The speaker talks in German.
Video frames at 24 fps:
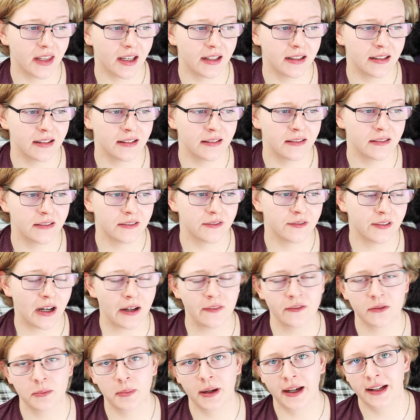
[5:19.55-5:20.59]
Dann
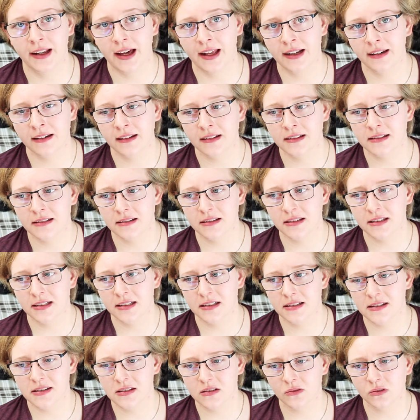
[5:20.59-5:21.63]
waren wir bei einer anderen
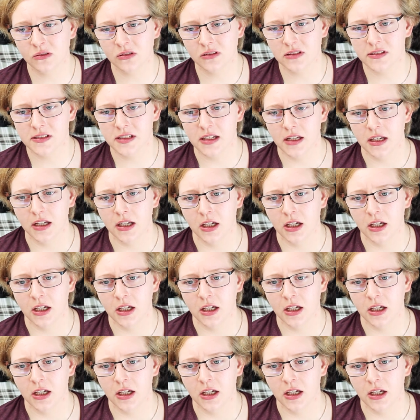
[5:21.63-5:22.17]
Tierzucht,